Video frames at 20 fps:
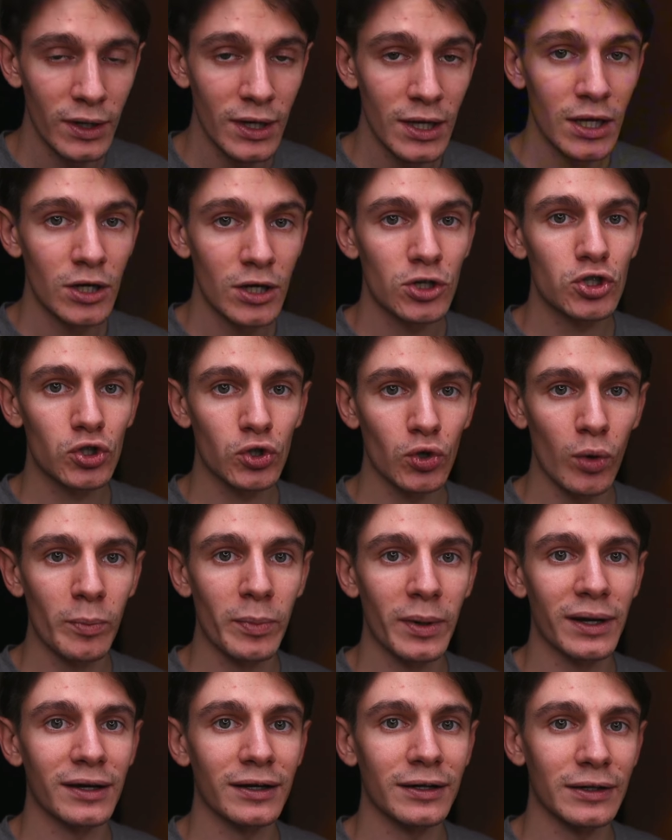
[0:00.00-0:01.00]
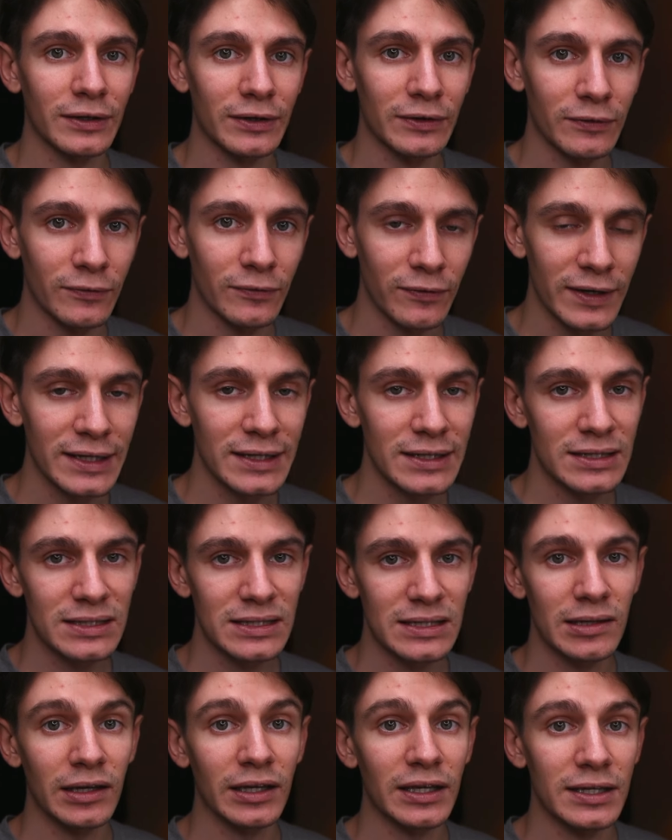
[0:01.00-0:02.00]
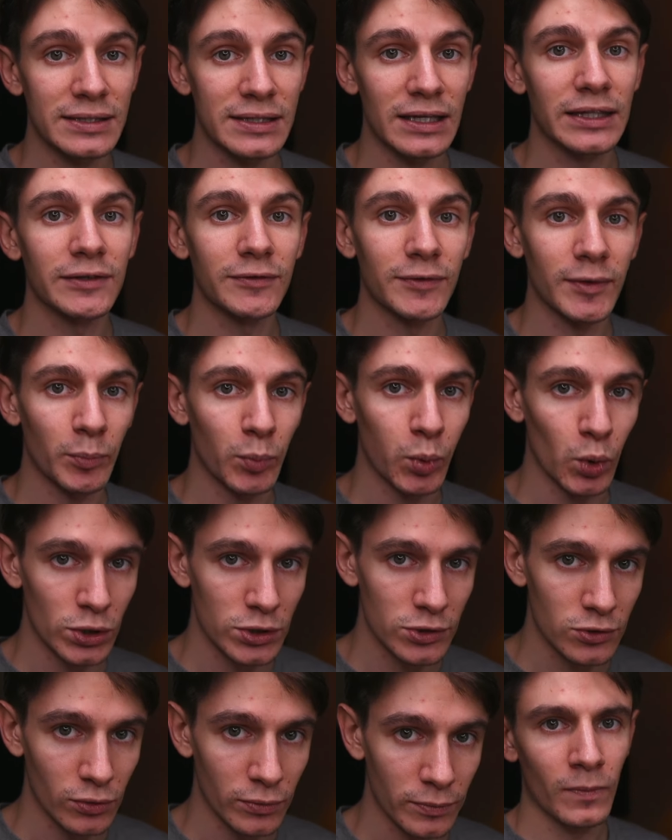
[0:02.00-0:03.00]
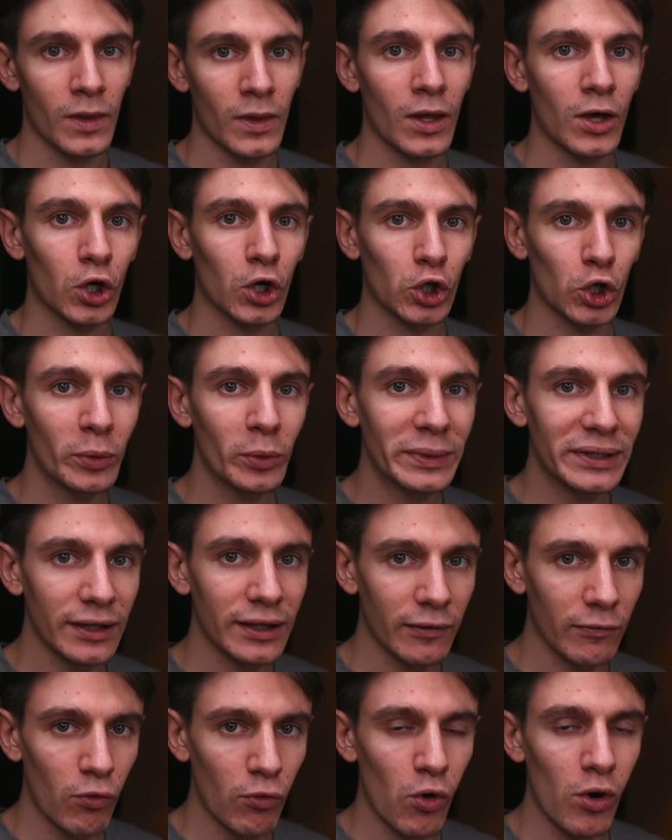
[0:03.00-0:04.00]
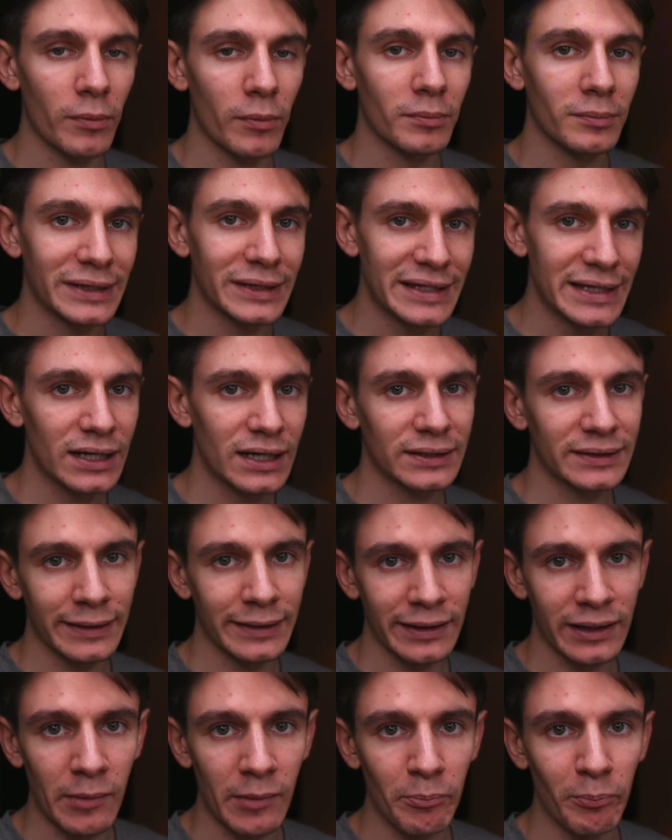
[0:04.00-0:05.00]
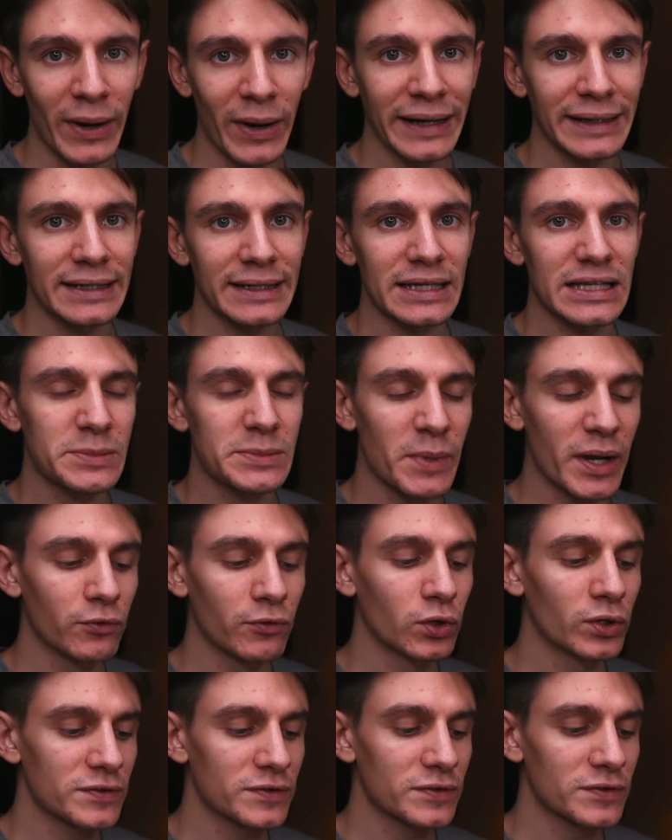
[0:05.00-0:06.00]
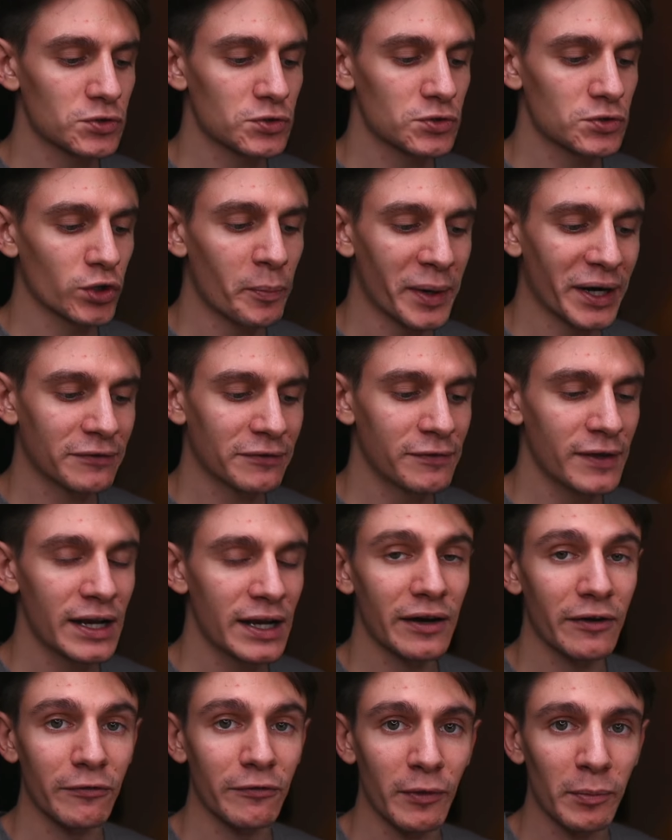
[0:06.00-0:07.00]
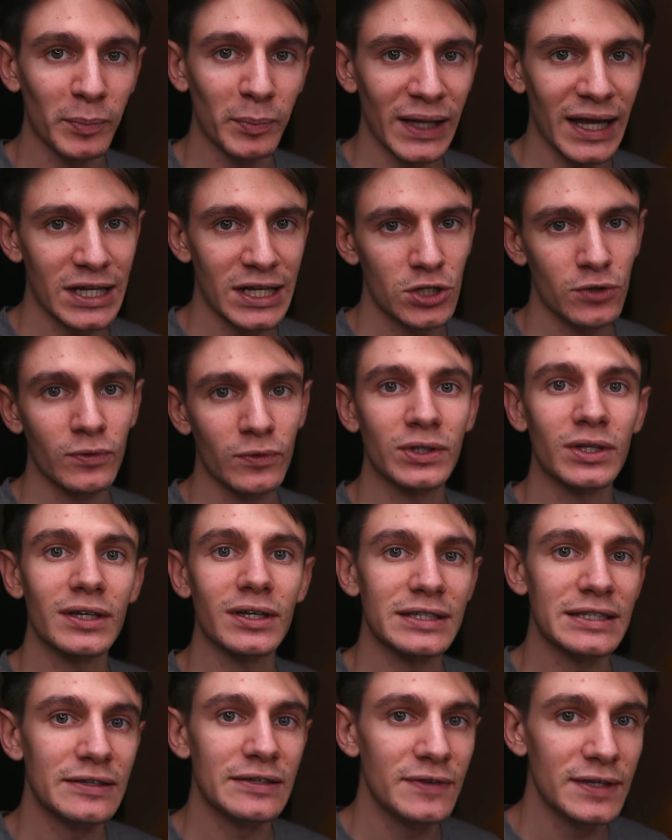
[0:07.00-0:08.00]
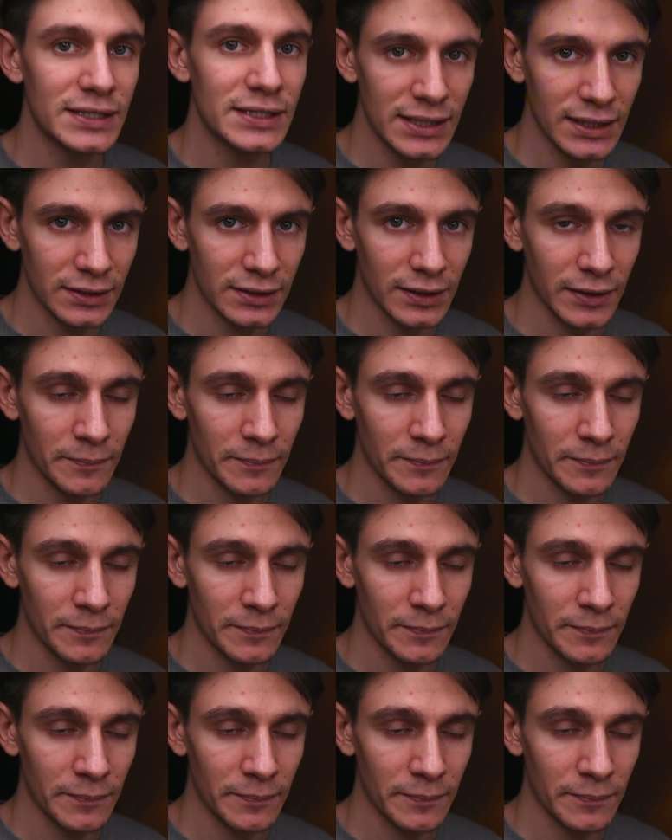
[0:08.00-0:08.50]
чтобы вынести из этого пользу. Кроме того, некоторые компании из моего инвестиционного портфеля выплачивают дивиденды.